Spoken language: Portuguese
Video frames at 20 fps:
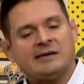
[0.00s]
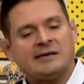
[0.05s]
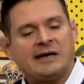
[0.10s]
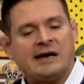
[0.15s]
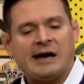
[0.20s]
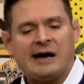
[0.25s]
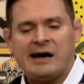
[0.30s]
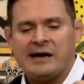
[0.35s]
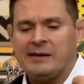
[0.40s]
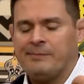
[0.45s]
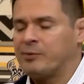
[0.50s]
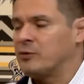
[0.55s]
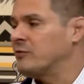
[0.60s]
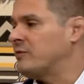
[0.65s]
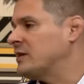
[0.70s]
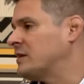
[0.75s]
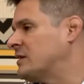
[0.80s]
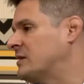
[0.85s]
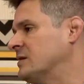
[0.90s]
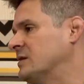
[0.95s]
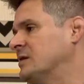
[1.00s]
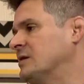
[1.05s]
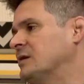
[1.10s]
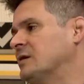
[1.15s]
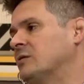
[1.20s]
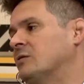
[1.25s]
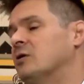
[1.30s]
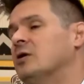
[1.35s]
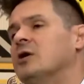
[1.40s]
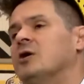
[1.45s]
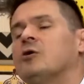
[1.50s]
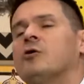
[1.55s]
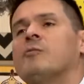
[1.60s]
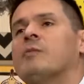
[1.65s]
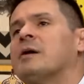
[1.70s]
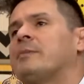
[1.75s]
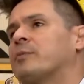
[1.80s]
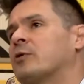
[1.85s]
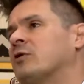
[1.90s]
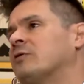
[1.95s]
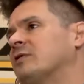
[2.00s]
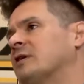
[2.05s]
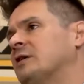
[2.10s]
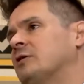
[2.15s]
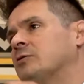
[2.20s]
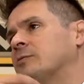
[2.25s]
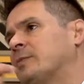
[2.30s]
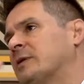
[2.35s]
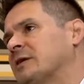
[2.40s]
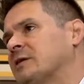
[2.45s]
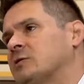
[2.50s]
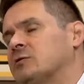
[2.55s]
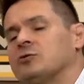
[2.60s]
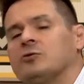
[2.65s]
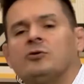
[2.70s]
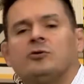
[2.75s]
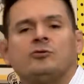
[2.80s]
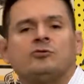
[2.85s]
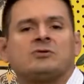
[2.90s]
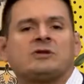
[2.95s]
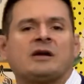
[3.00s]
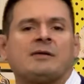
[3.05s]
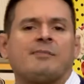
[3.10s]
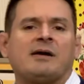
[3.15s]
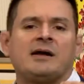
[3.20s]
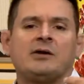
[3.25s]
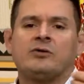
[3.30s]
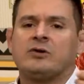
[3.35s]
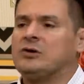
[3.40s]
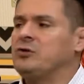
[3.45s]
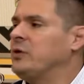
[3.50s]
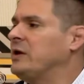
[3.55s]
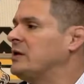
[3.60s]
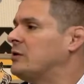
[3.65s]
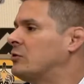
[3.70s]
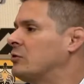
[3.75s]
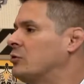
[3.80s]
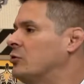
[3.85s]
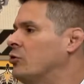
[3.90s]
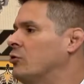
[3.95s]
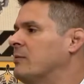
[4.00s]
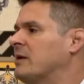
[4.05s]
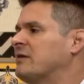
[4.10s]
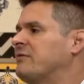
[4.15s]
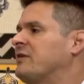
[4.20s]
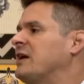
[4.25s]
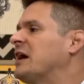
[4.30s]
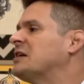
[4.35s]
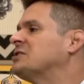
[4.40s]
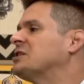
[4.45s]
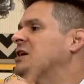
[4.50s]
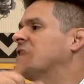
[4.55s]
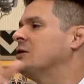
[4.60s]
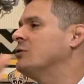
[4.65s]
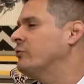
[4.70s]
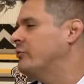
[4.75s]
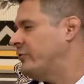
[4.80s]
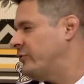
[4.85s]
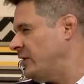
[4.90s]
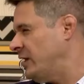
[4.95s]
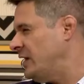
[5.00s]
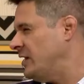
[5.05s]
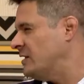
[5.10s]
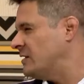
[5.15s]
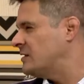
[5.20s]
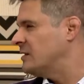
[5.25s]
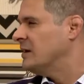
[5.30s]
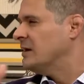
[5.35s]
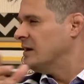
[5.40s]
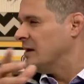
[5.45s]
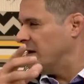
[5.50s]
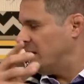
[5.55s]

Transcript: a reprovação, uma prova que não passou, um trabalho que não entrou, uma viagem que não fez.